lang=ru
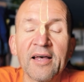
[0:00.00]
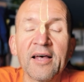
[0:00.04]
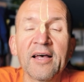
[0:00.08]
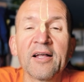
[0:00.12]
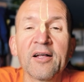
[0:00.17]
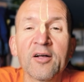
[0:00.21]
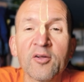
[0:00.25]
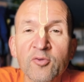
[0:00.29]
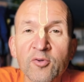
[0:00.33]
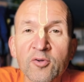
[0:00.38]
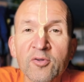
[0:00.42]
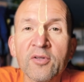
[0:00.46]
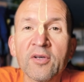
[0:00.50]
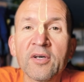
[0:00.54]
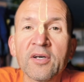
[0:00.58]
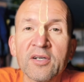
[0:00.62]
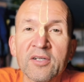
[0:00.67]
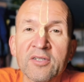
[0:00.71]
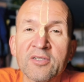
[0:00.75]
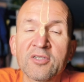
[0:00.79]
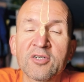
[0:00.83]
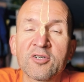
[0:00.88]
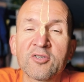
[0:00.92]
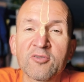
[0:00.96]
Но а тут
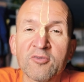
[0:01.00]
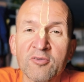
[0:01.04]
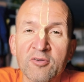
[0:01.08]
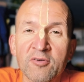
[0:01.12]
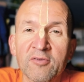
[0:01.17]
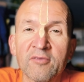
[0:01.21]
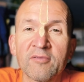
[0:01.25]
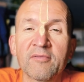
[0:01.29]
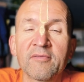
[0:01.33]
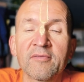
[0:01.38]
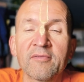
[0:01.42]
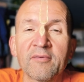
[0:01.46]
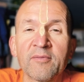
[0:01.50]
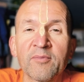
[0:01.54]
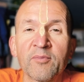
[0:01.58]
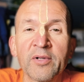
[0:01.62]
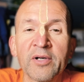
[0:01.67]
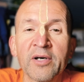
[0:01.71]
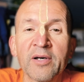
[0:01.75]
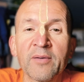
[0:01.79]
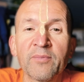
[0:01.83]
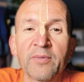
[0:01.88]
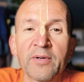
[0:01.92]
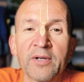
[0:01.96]
говорится, что
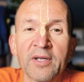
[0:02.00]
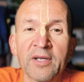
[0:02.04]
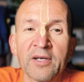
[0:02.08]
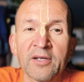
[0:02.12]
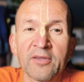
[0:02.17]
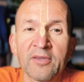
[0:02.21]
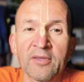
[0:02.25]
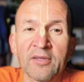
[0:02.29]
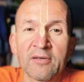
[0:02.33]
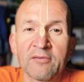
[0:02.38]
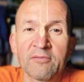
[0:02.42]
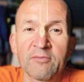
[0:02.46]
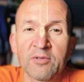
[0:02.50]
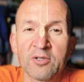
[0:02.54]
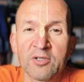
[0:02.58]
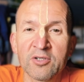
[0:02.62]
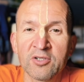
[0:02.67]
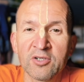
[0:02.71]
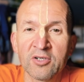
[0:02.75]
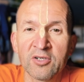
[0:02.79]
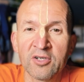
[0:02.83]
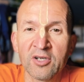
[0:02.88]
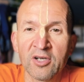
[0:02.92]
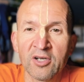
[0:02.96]
благоприятно
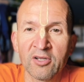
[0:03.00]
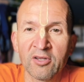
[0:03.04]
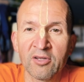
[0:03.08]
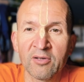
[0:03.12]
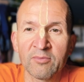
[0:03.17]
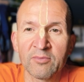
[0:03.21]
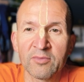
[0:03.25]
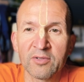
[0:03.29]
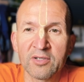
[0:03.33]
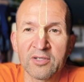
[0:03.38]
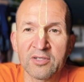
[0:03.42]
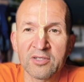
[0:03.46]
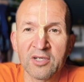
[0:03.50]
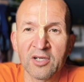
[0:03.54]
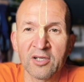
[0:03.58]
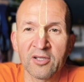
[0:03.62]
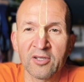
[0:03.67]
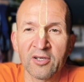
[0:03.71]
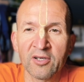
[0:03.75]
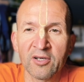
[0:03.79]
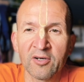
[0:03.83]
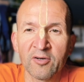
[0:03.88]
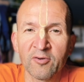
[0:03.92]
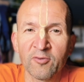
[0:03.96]
жить рядом с
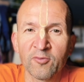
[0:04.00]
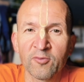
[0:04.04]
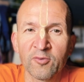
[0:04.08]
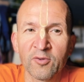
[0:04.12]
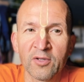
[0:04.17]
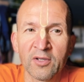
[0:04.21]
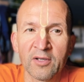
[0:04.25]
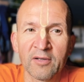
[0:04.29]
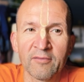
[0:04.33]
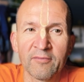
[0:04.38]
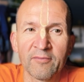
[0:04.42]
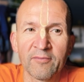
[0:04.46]
Радхакундой.